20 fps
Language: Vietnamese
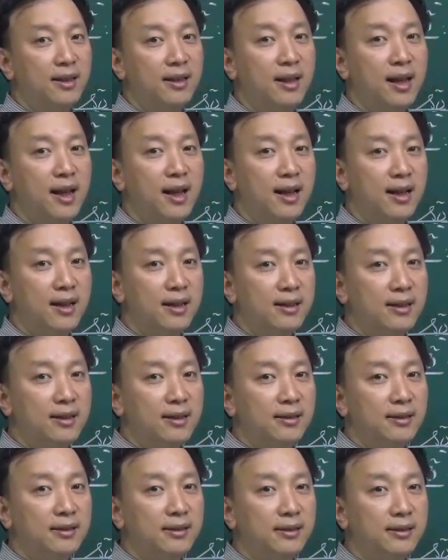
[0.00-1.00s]
là
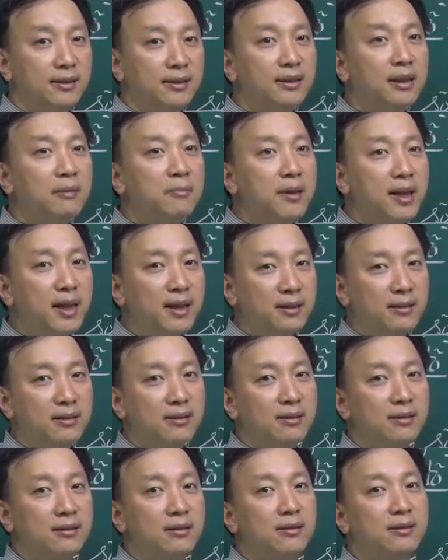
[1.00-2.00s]
nhận biết
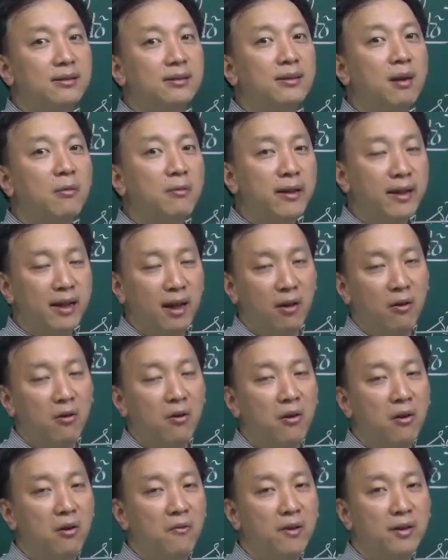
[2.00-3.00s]
thông hiểu
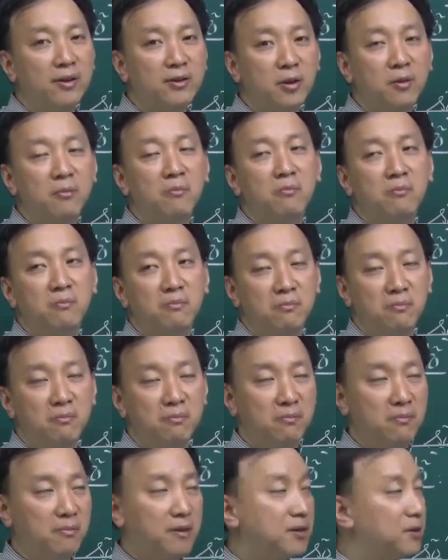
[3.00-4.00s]
vận dụng
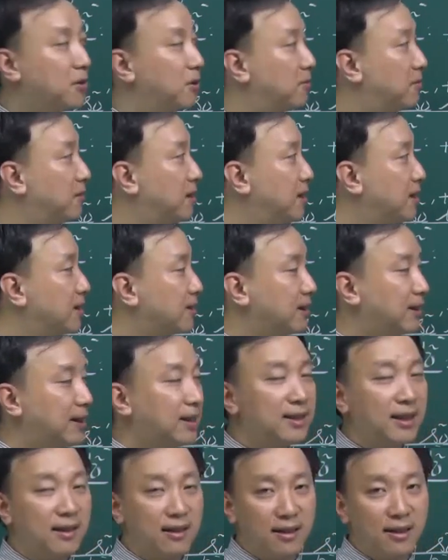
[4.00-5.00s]
vận dụng chúng
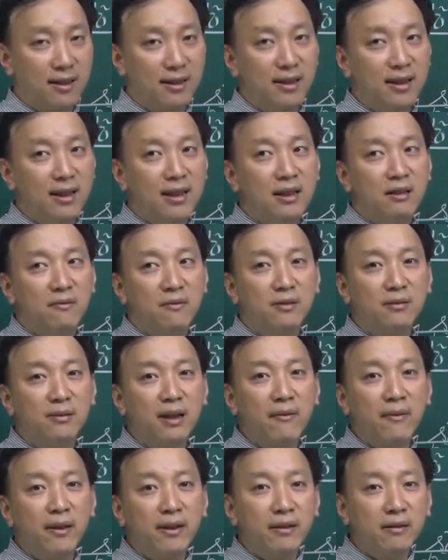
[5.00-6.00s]
ta trả lời và chúng
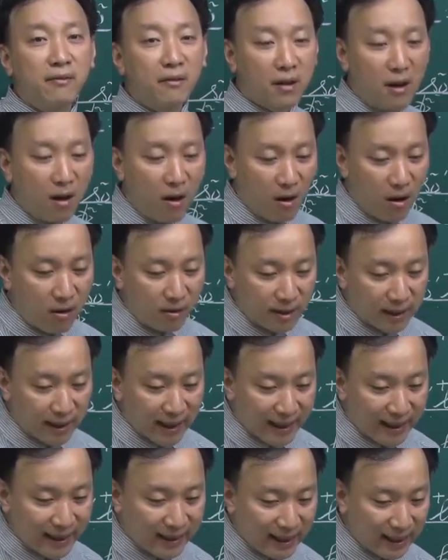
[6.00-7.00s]
ta phải có những
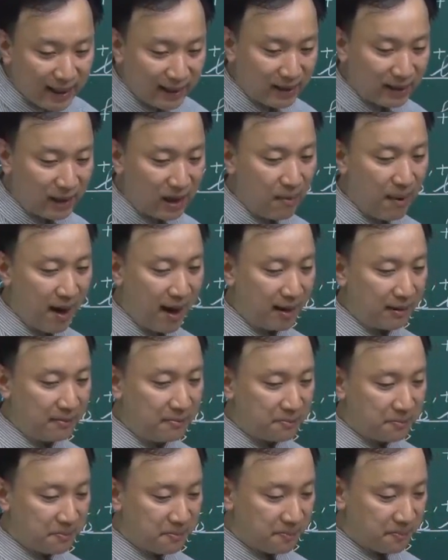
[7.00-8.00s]
cái kiến thức cơ bản
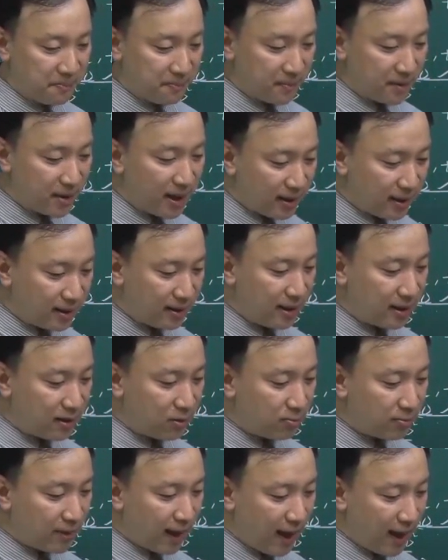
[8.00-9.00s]
nhất để
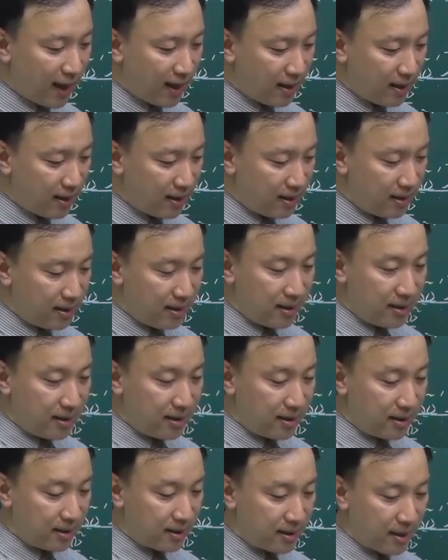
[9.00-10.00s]
chúng ta
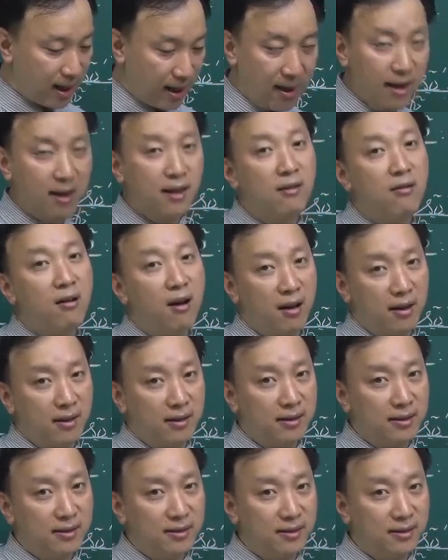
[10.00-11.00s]
trả lời câu hỏi
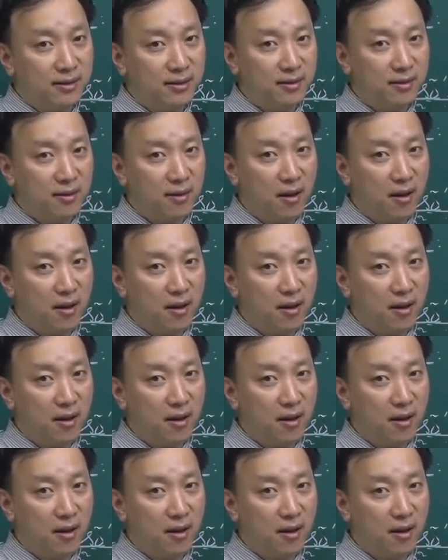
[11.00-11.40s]
câu